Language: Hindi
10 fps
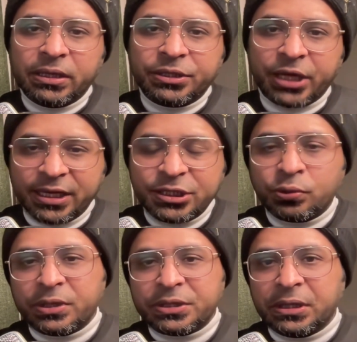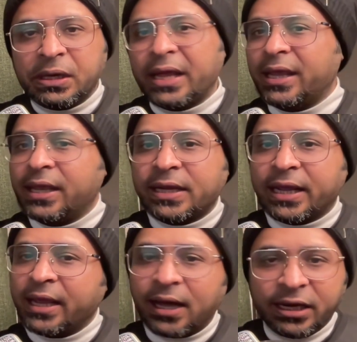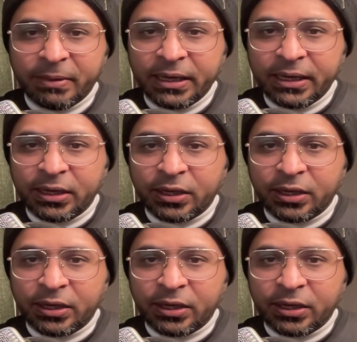चाइनीज़ टूरिस्ट की नहीं की जाएगी हाल ही में